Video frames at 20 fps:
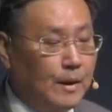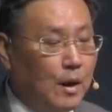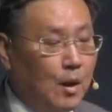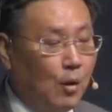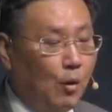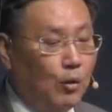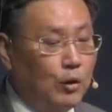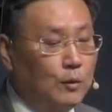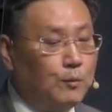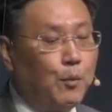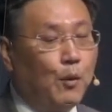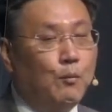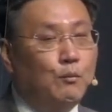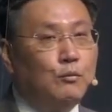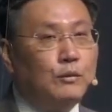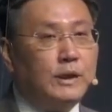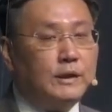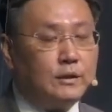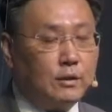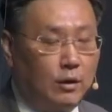오늘
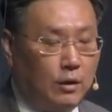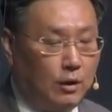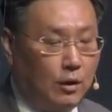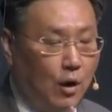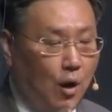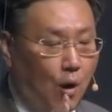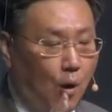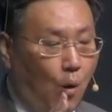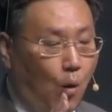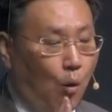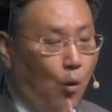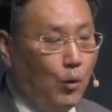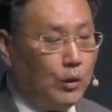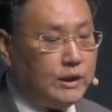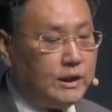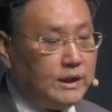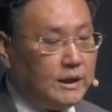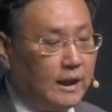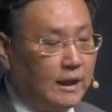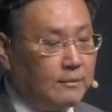본문에서
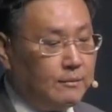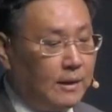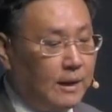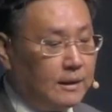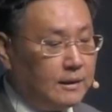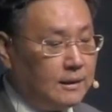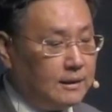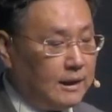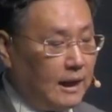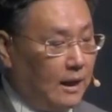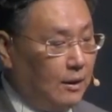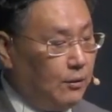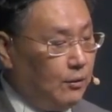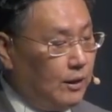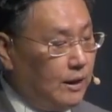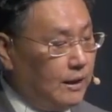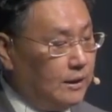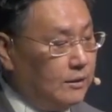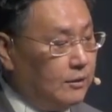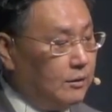옷이란 말을
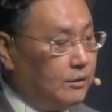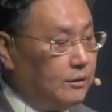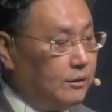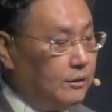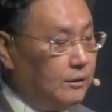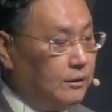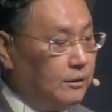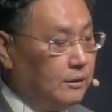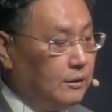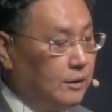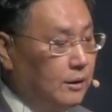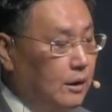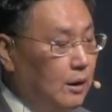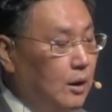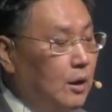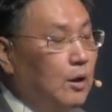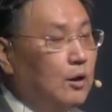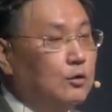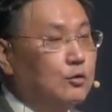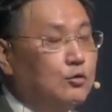사용하는 것은
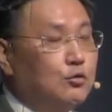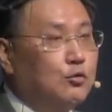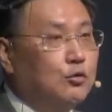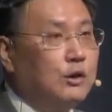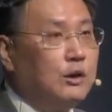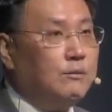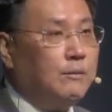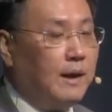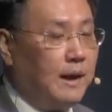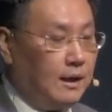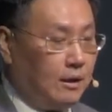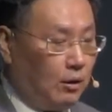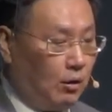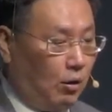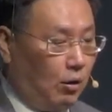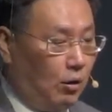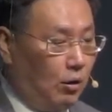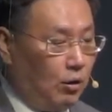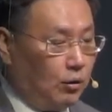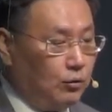주님의
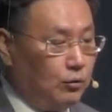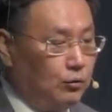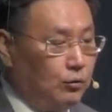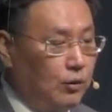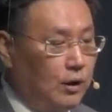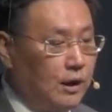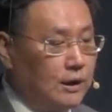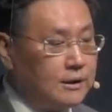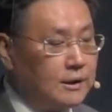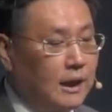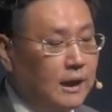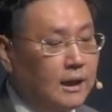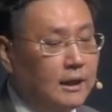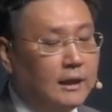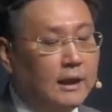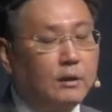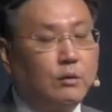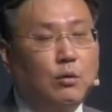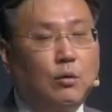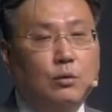거룩과
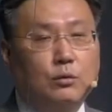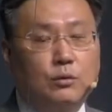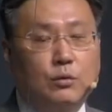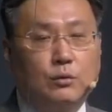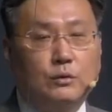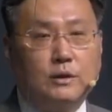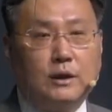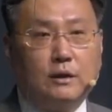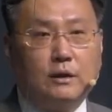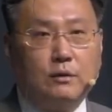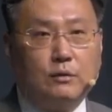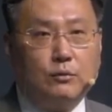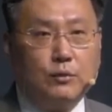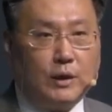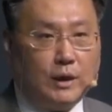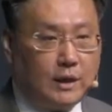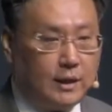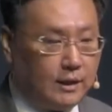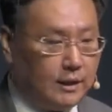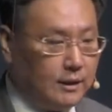사랑의 공동체를
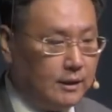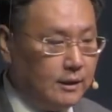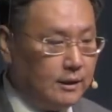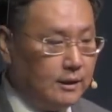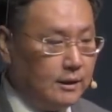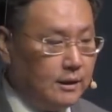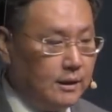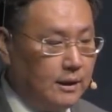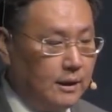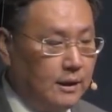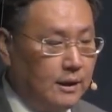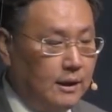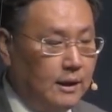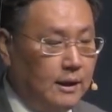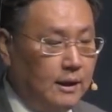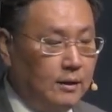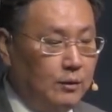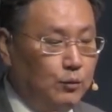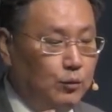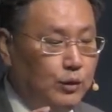위한
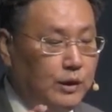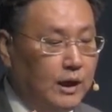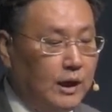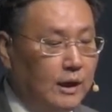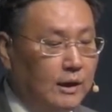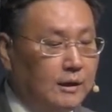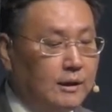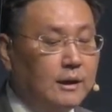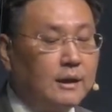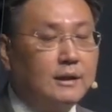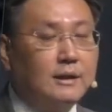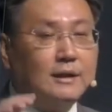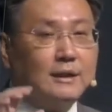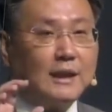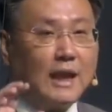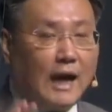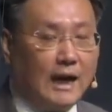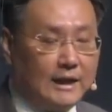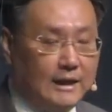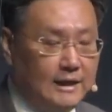위한 그
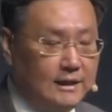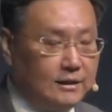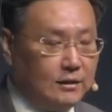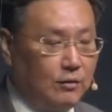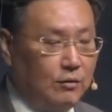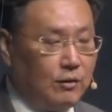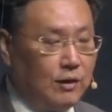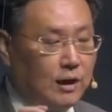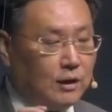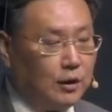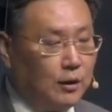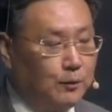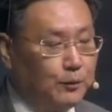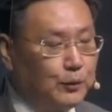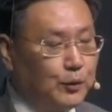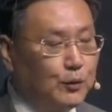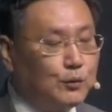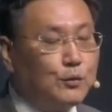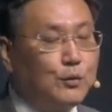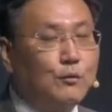단일성과
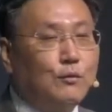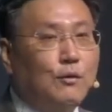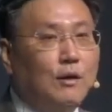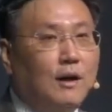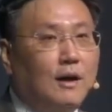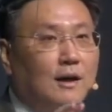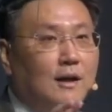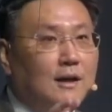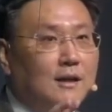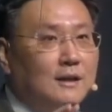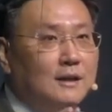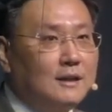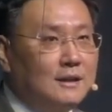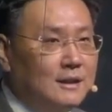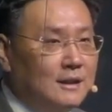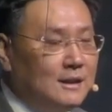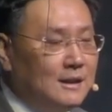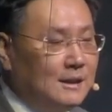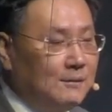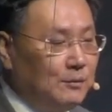협동성과
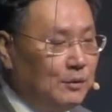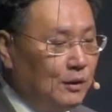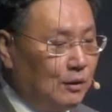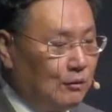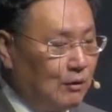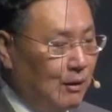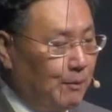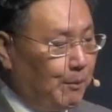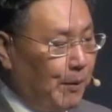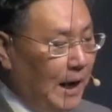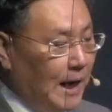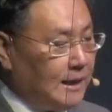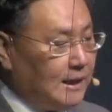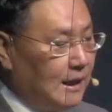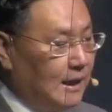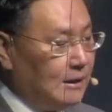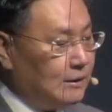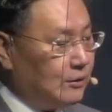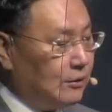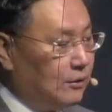응집력과
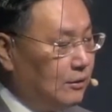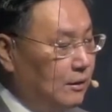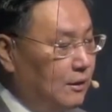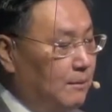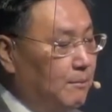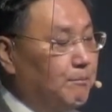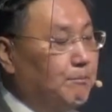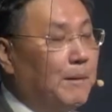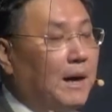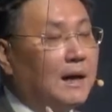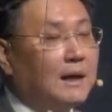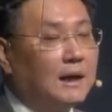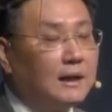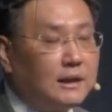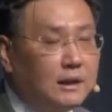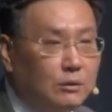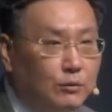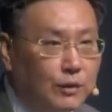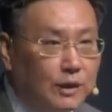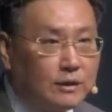방향성을
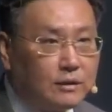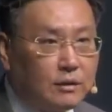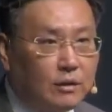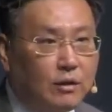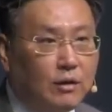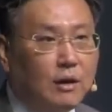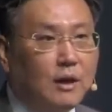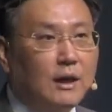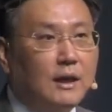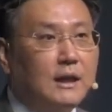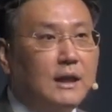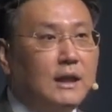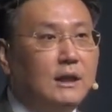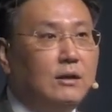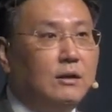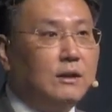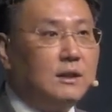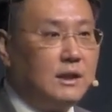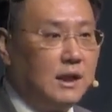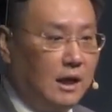말하기 위해서
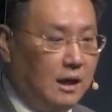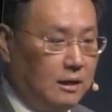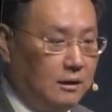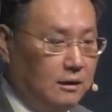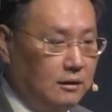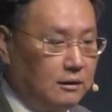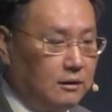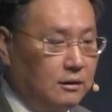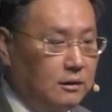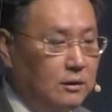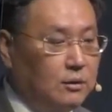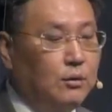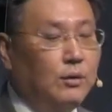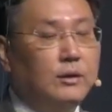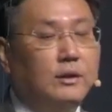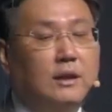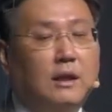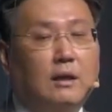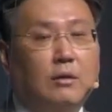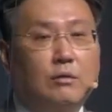이런 예를 들고
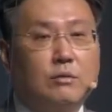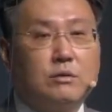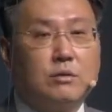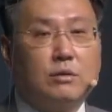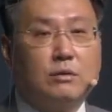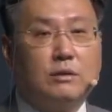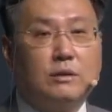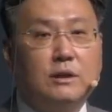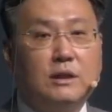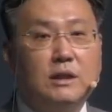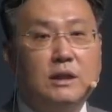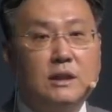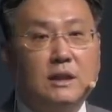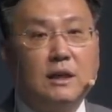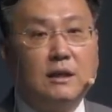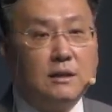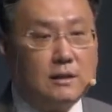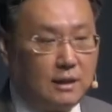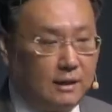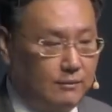있다라고 저는
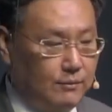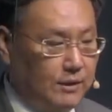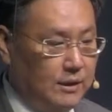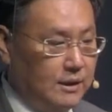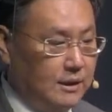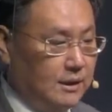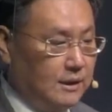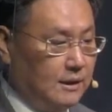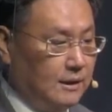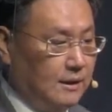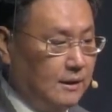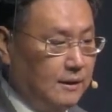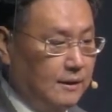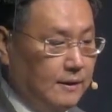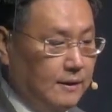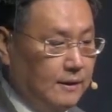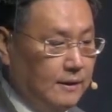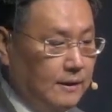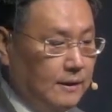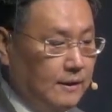이해를 합니다.
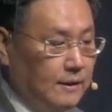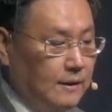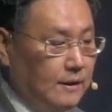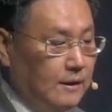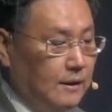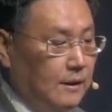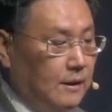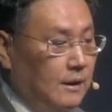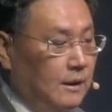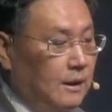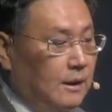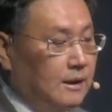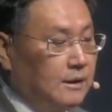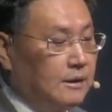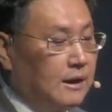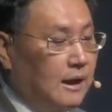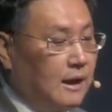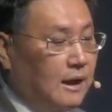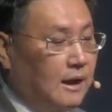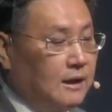
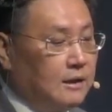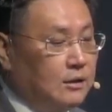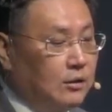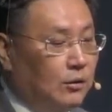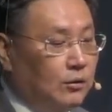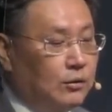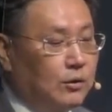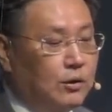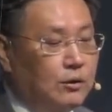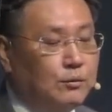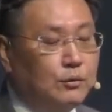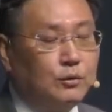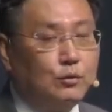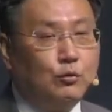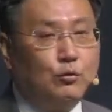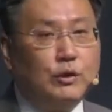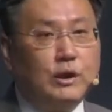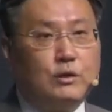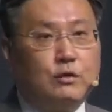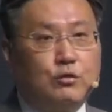사랑하는 성도 여러분,
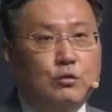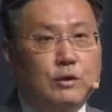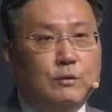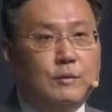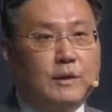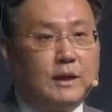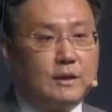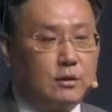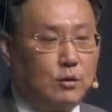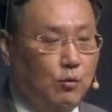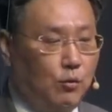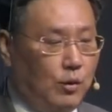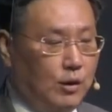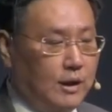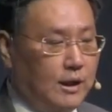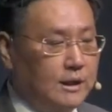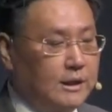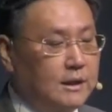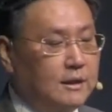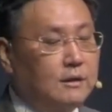우리 주님께서
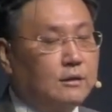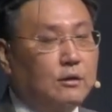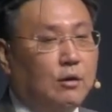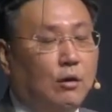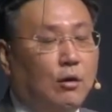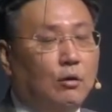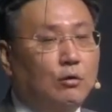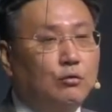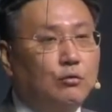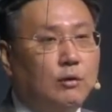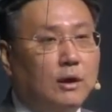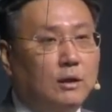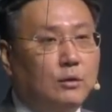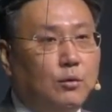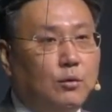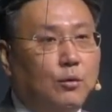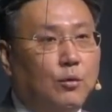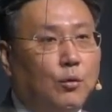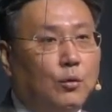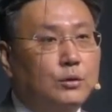원하시는 거룩한
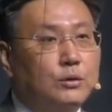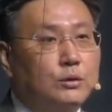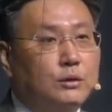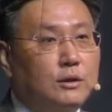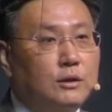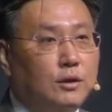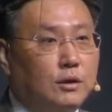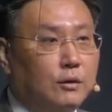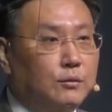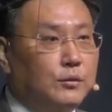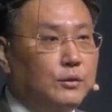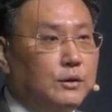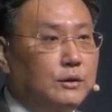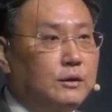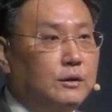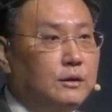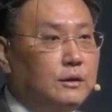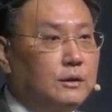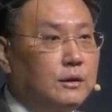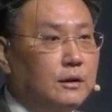옷을
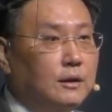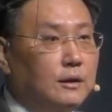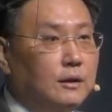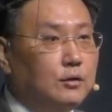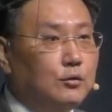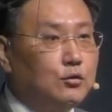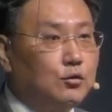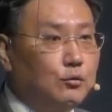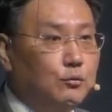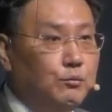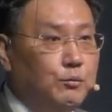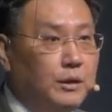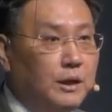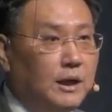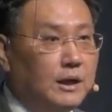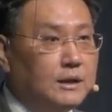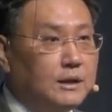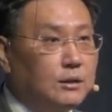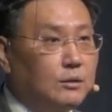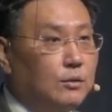여러분들을
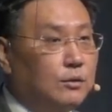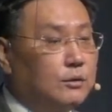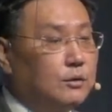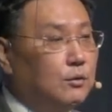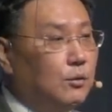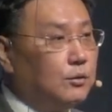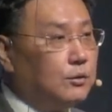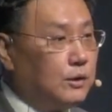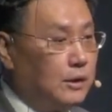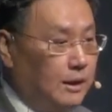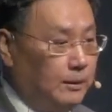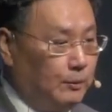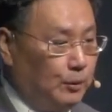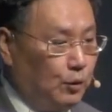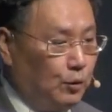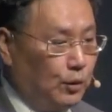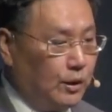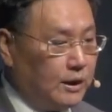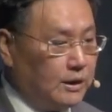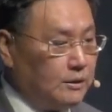준비하시고 그 옷을
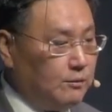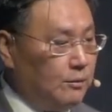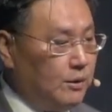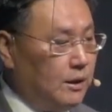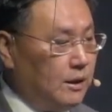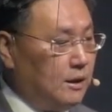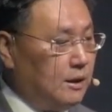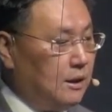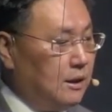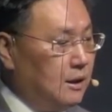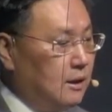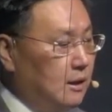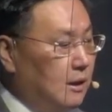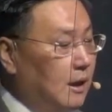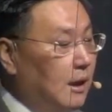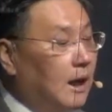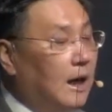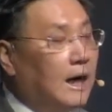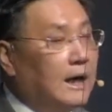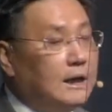입고 계십니까?
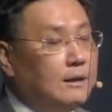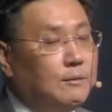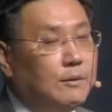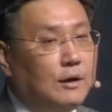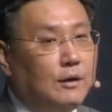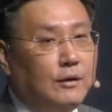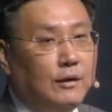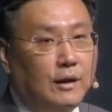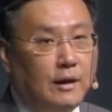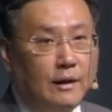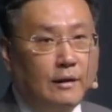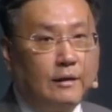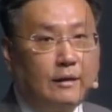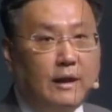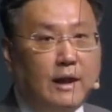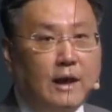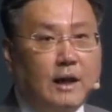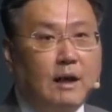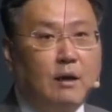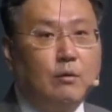아니면
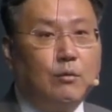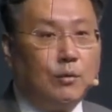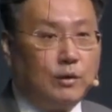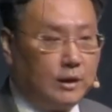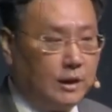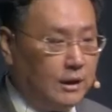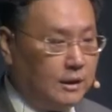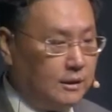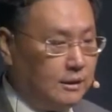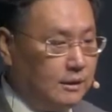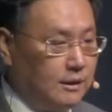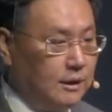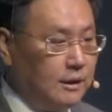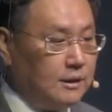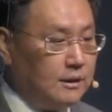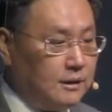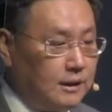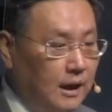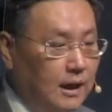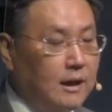내가 원하는
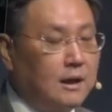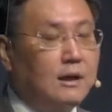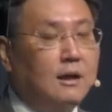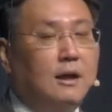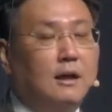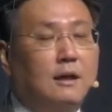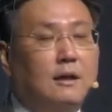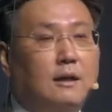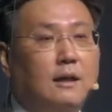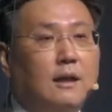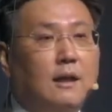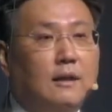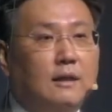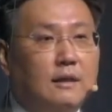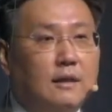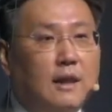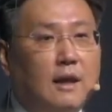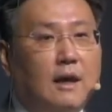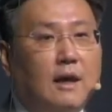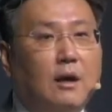색깔,
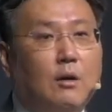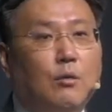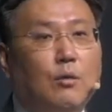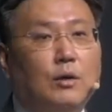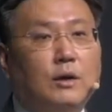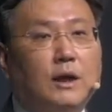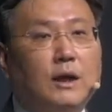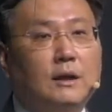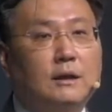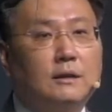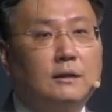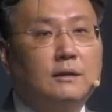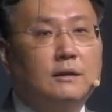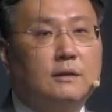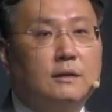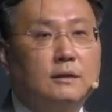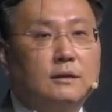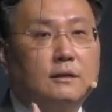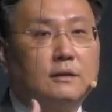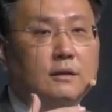내가 원하는
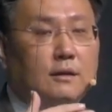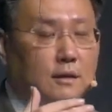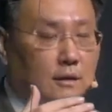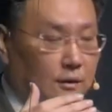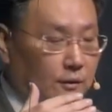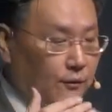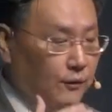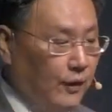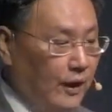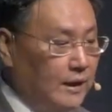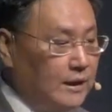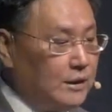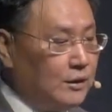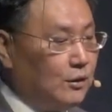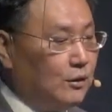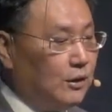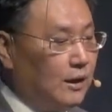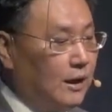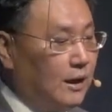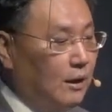그
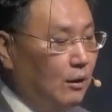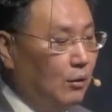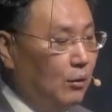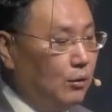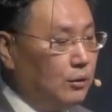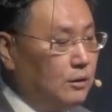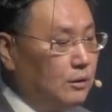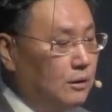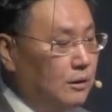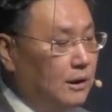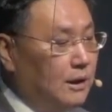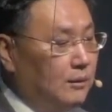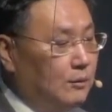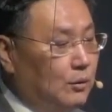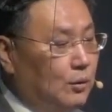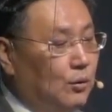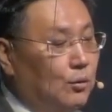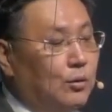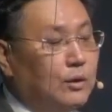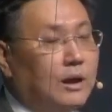패션의 옷을
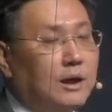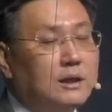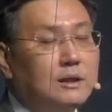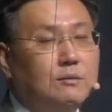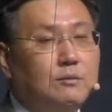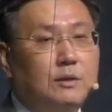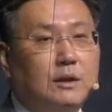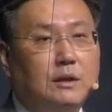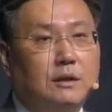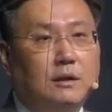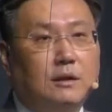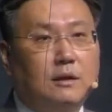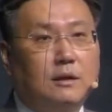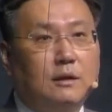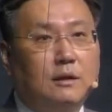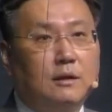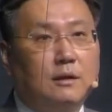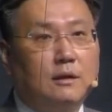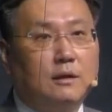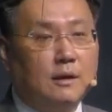입고 계십니까?
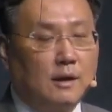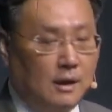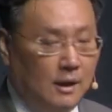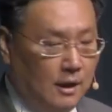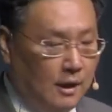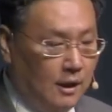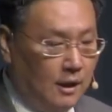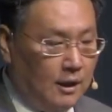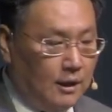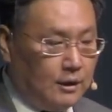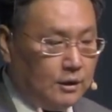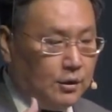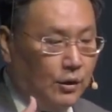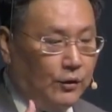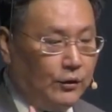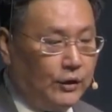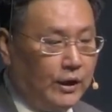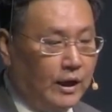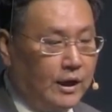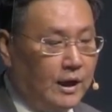
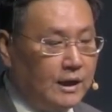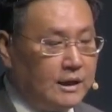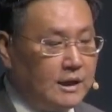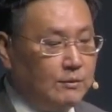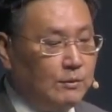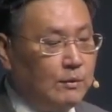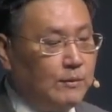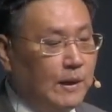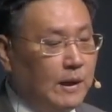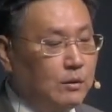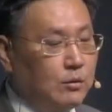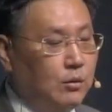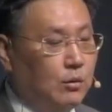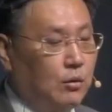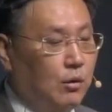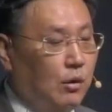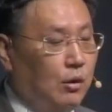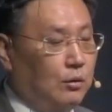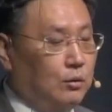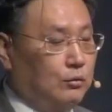선택하심을 받고
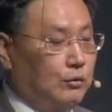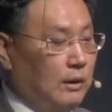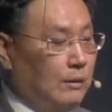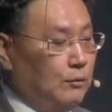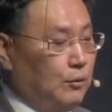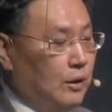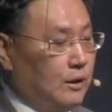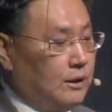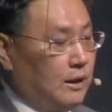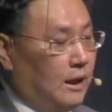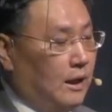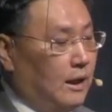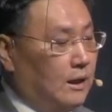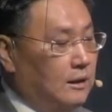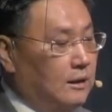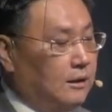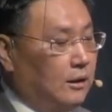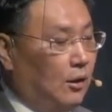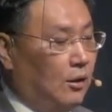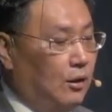거룩함과
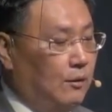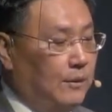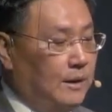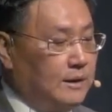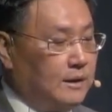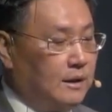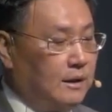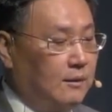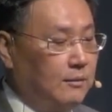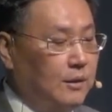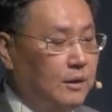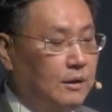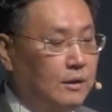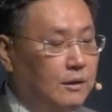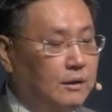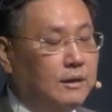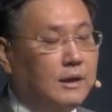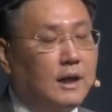사랑을 경험한 자라면